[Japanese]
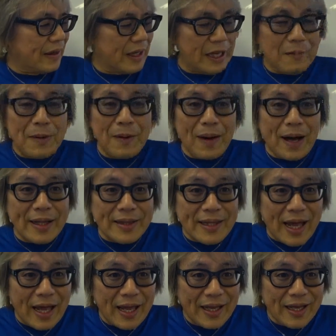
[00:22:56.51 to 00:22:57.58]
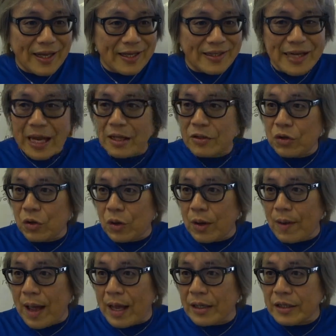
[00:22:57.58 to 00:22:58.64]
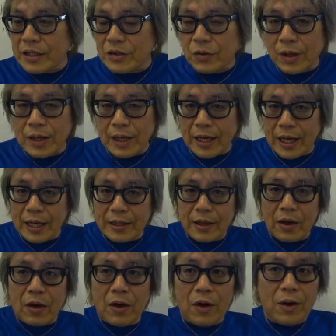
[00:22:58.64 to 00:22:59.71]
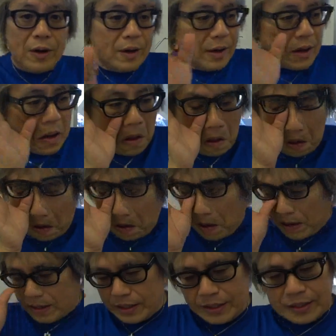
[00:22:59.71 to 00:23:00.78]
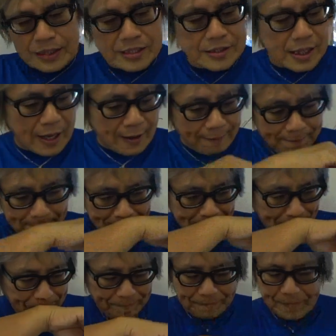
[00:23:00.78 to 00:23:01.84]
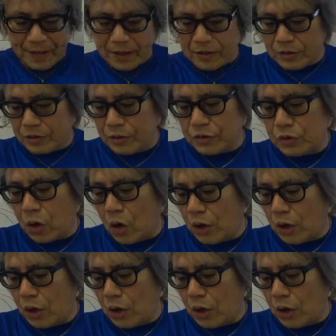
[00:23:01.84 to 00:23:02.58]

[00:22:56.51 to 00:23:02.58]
意味分かったちゃんとこれは暗記しとかなきゃいけないんだよいいですかうと